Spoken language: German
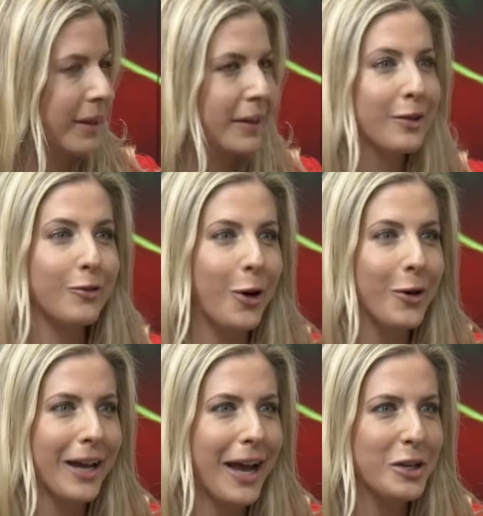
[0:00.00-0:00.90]
Der
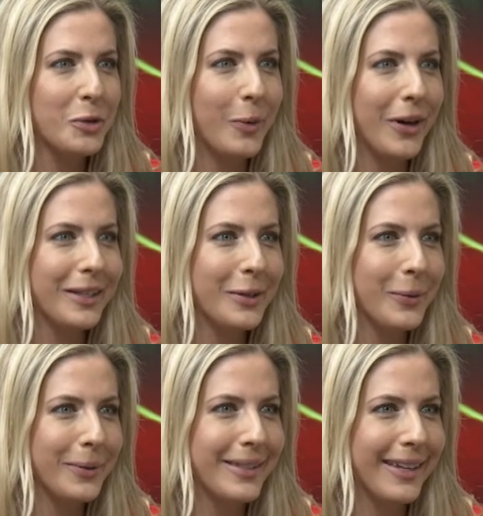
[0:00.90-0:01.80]
Frauenradsport in
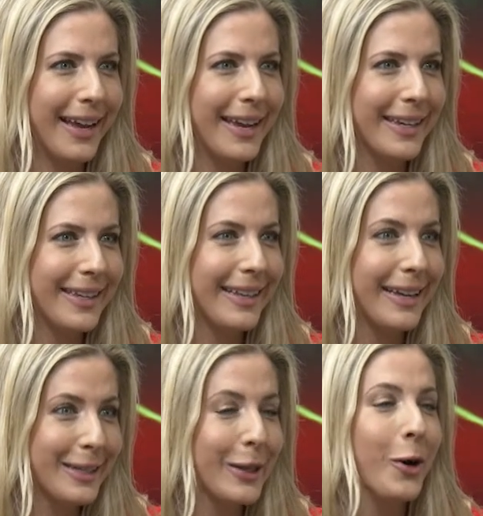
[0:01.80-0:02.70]
Österreich, der
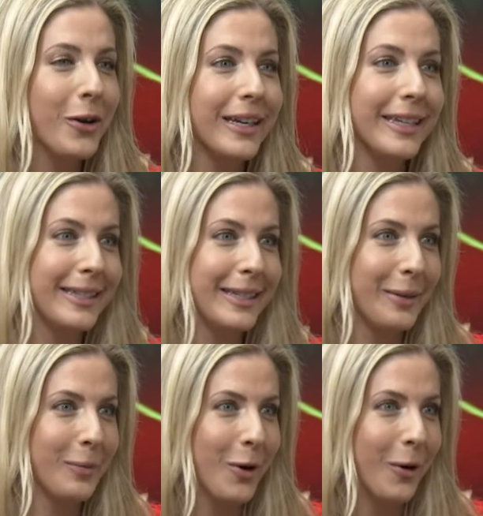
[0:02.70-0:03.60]
ist auch richtig
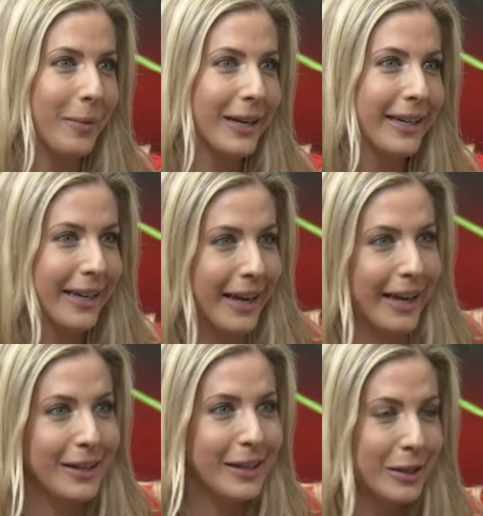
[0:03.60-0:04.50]
im Kommen.
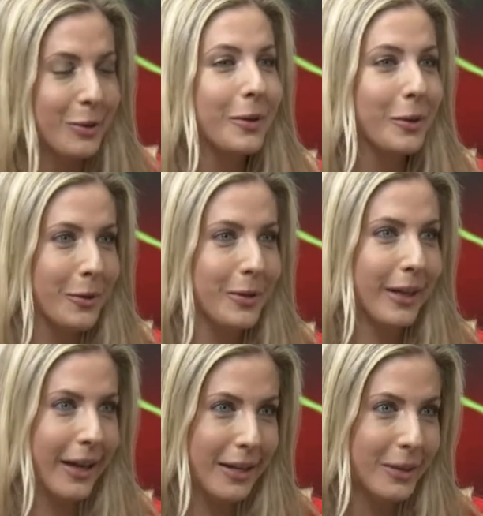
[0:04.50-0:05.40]
Äh, nicht nur in
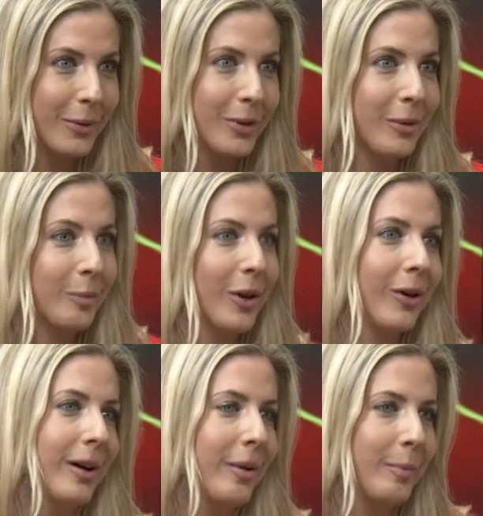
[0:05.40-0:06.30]
Österreich, sondern
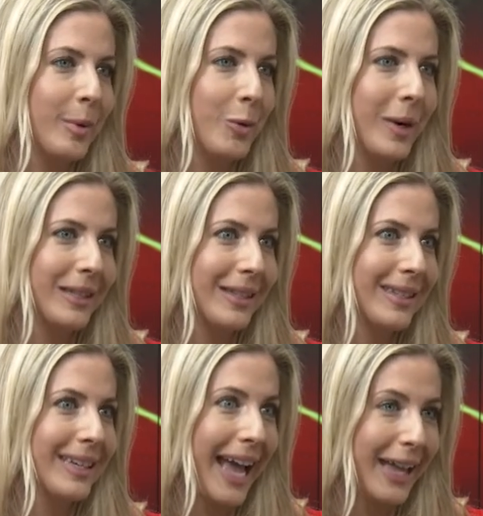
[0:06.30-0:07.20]
ähm, beobachtet
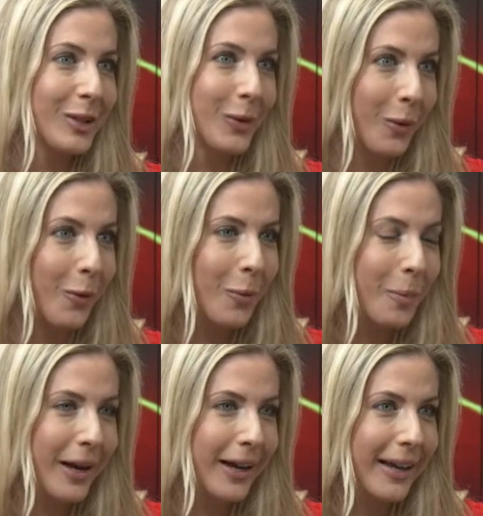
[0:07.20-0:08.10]
es in ganz
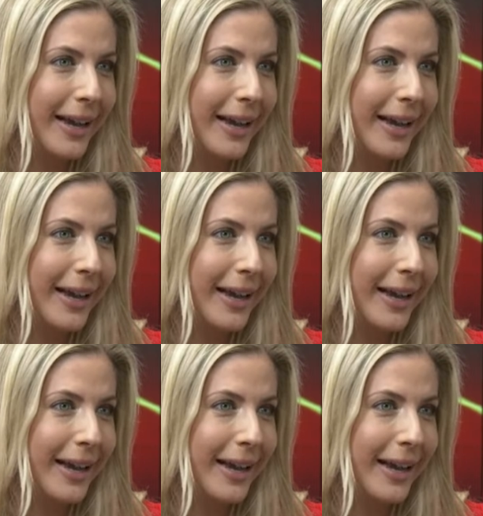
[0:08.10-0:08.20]
Europa.